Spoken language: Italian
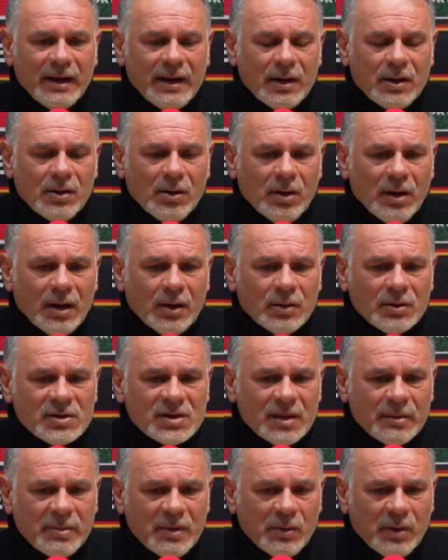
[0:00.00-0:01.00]
con la
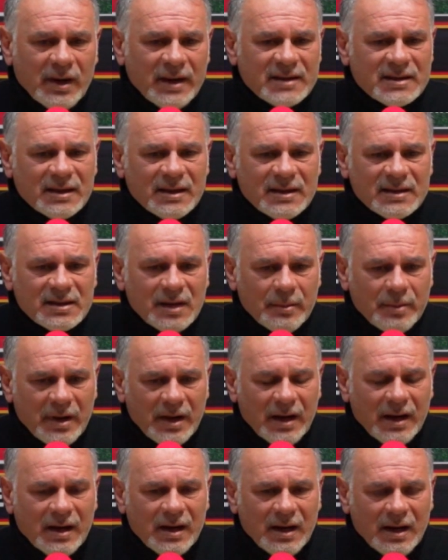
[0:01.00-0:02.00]
consapevolezza di
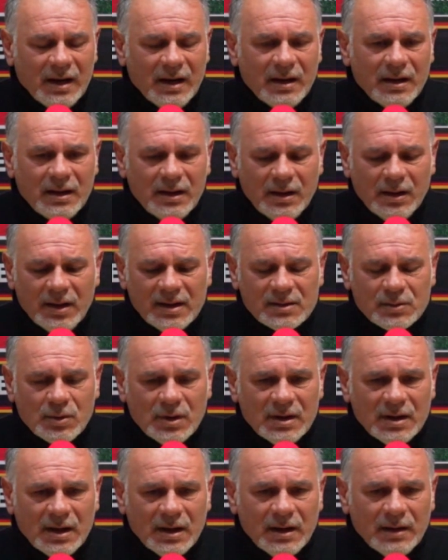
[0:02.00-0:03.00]
sapere che la
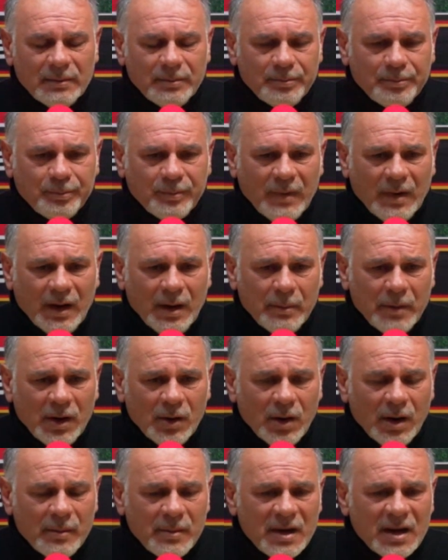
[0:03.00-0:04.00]
squadra,
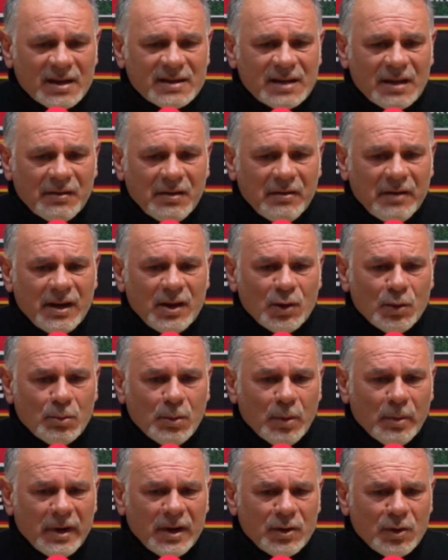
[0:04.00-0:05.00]
almeno la mia, sta vivendo un
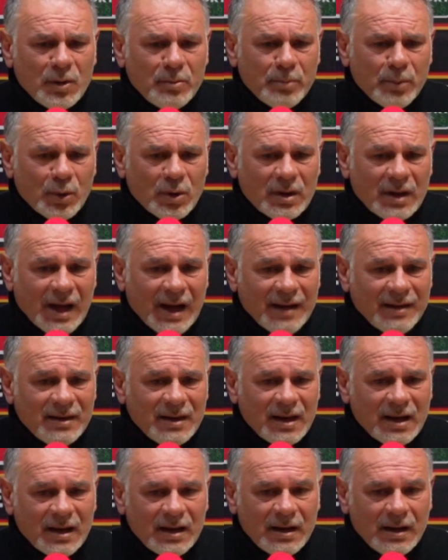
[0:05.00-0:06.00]
momento
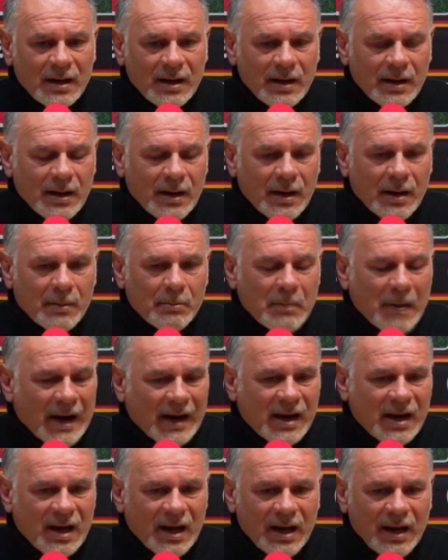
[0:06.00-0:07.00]
importante, ma
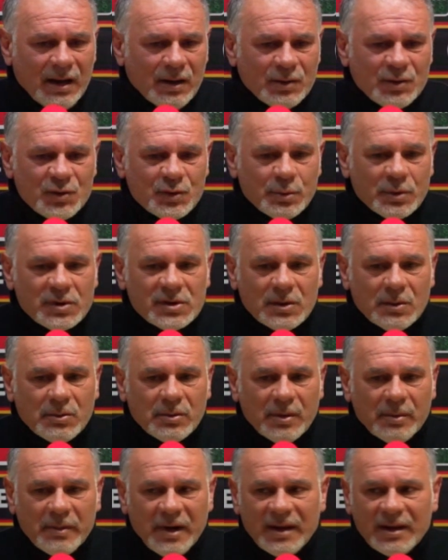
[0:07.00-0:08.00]
che non ci possiamo
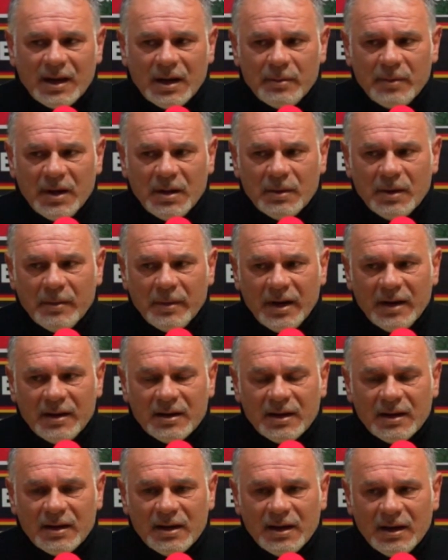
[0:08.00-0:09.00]
permettere
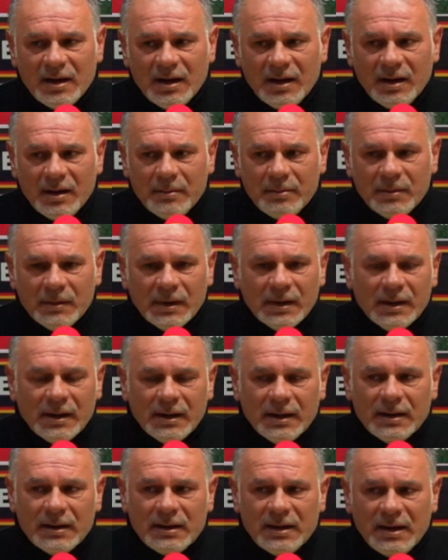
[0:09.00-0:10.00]
minimamente di,
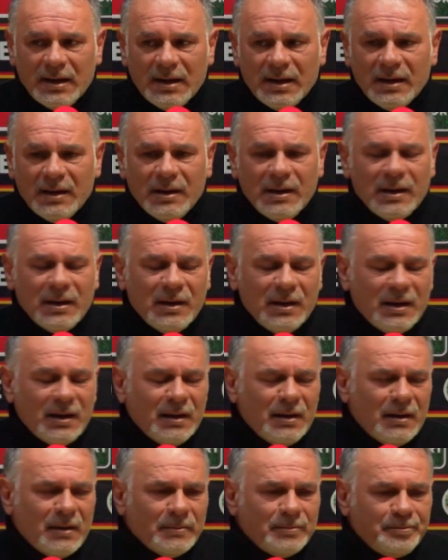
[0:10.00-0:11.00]

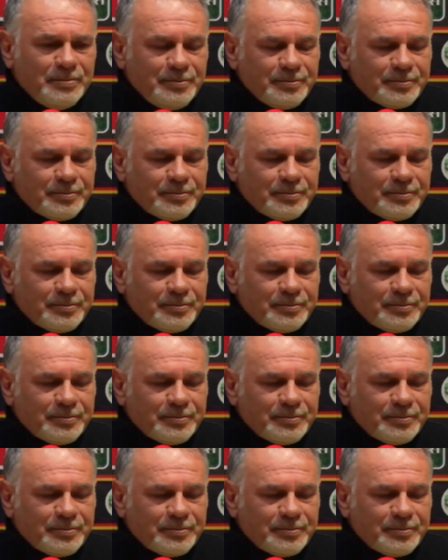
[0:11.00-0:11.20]
di